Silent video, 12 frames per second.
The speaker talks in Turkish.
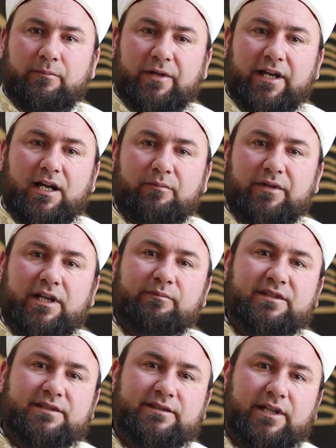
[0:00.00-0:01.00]

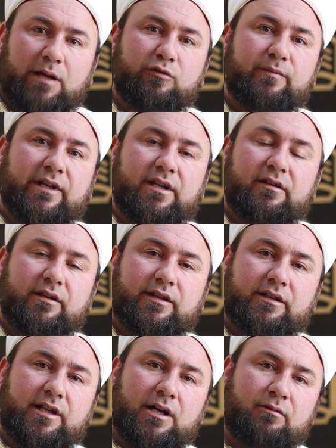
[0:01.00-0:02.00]
Peygamberimiz Ebu Bekir
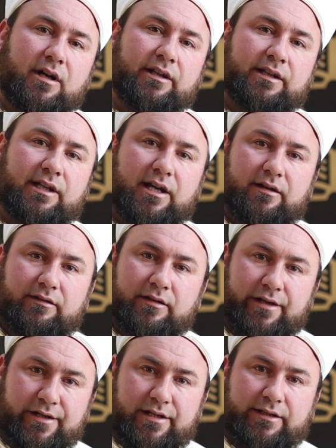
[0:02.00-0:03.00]
radıyallahu anh ile
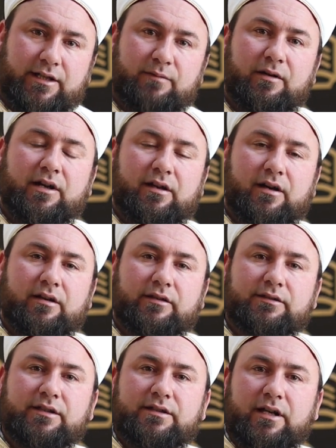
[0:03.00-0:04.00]
hicret etme kararı
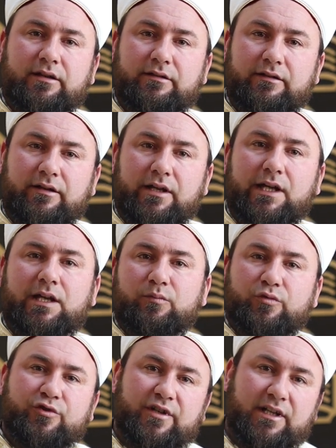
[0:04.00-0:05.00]
alınca
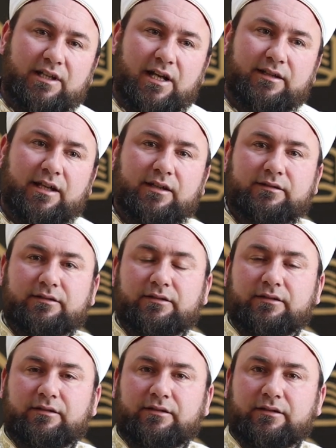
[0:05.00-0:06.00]
müşriklerden
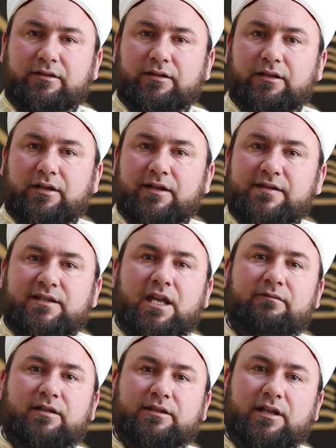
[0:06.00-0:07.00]

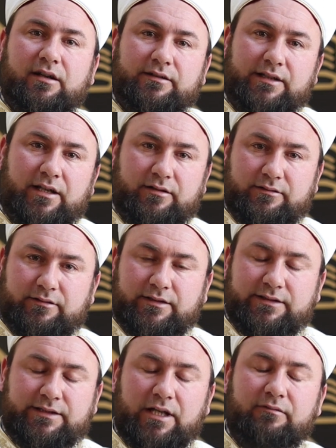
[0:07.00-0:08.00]
Sevir dağına,
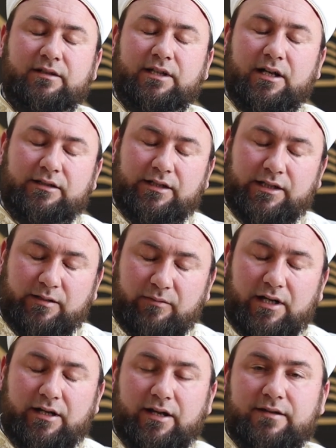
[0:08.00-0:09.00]
Sevir dağındaki
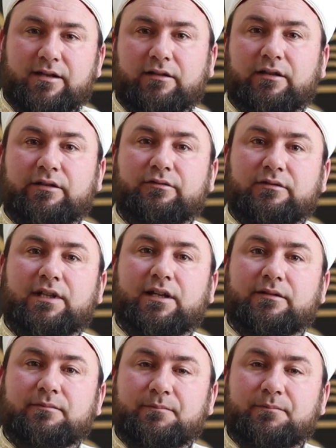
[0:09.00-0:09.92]
mağaraya saklanıyorlar.